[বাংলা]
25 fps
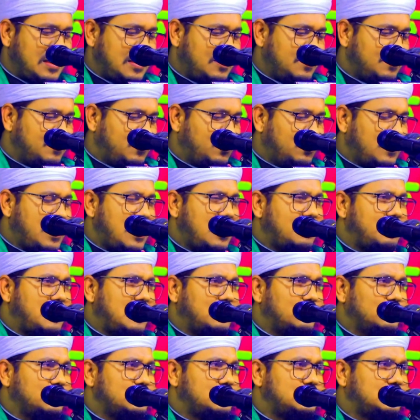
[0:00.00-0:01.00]
এই বুড়া
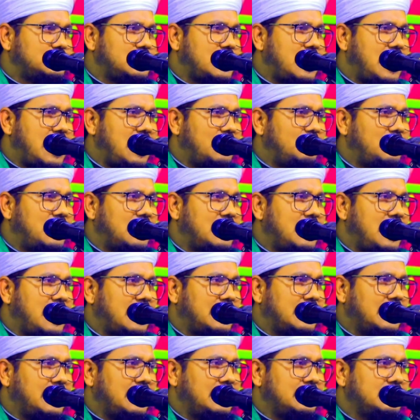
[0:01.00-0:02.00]
মানুষটা আমার
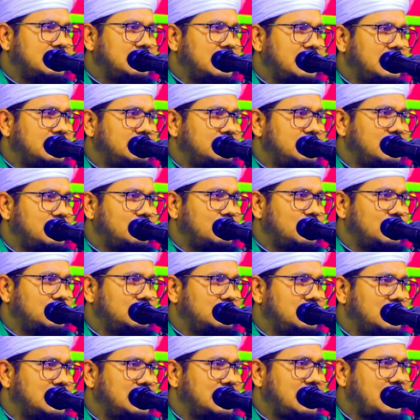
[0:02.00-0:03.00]
আগে এই গেটের
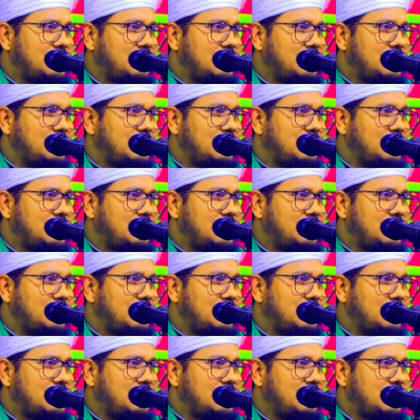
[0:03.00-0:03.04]
মধ্যে